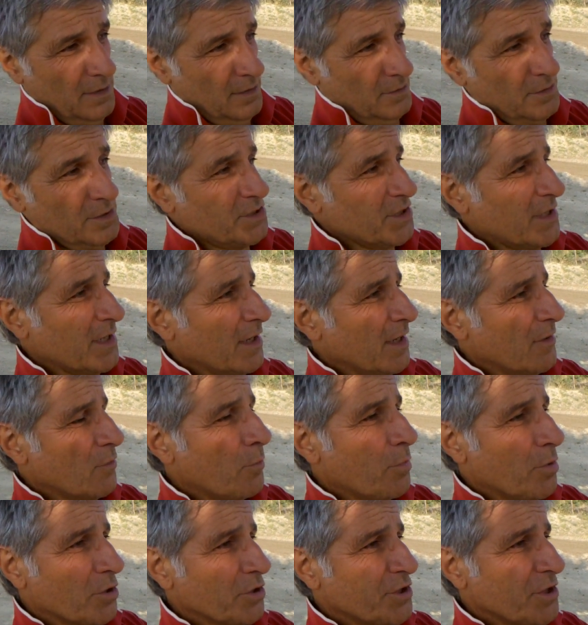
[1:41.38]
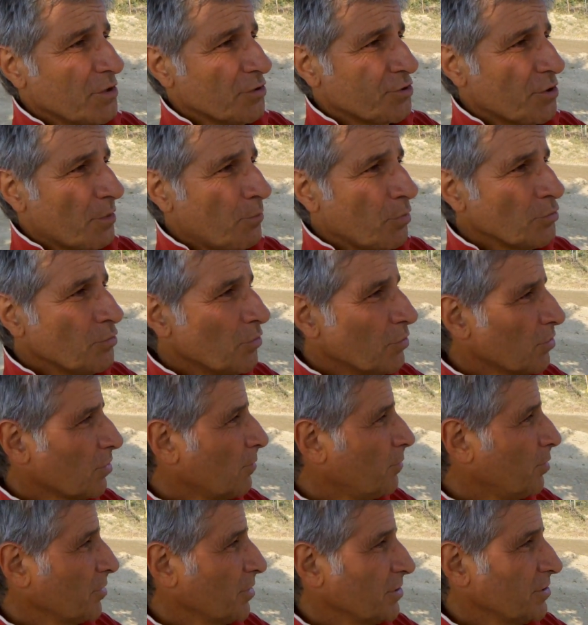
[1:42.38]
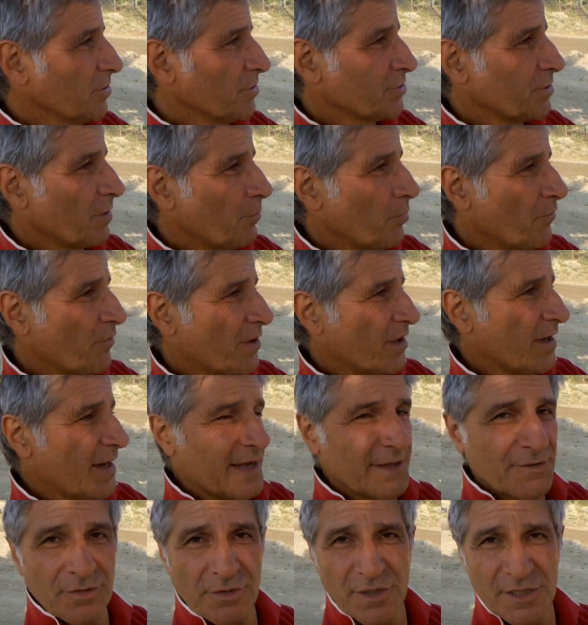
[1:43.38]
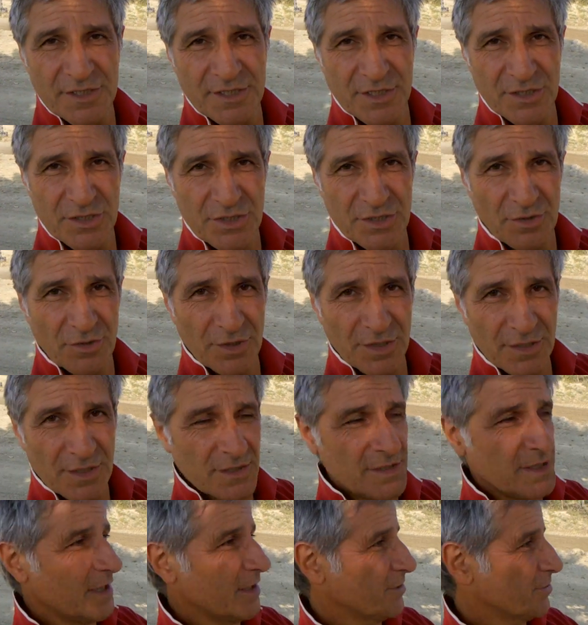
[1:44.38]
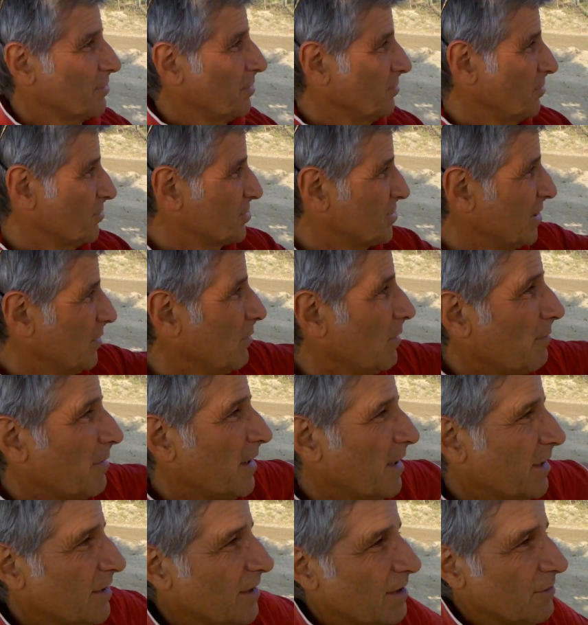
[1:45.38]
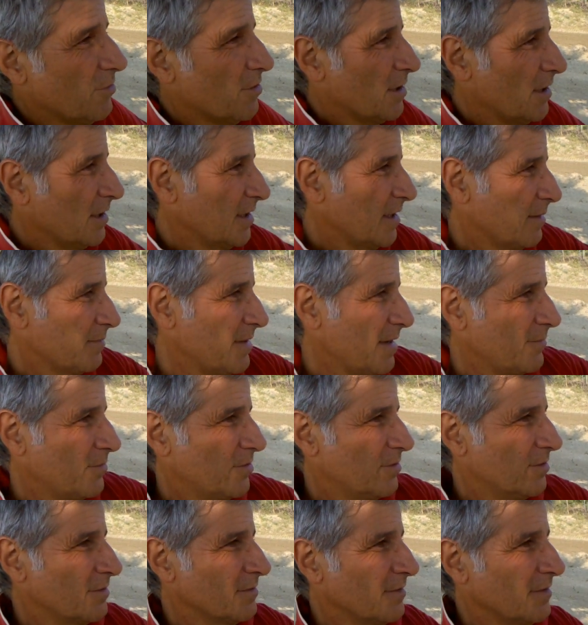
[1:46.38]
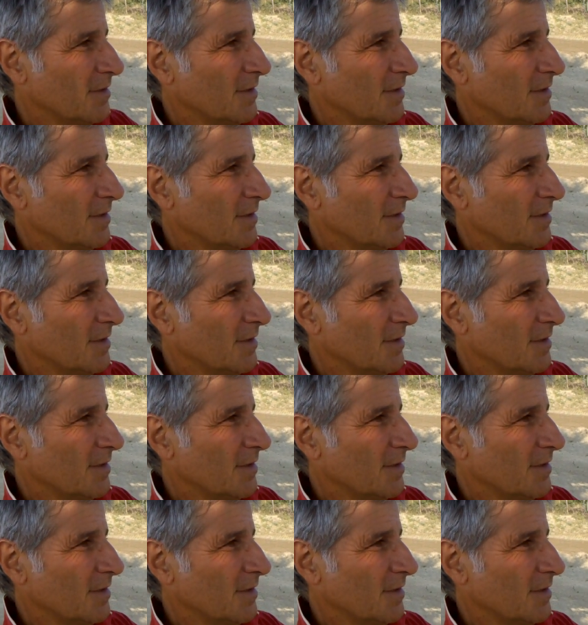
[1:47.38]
Dice che è un pochettino troppo duro, un pochettino troppo frenato in estensione di dietro, non segue bene, allora abbiamo,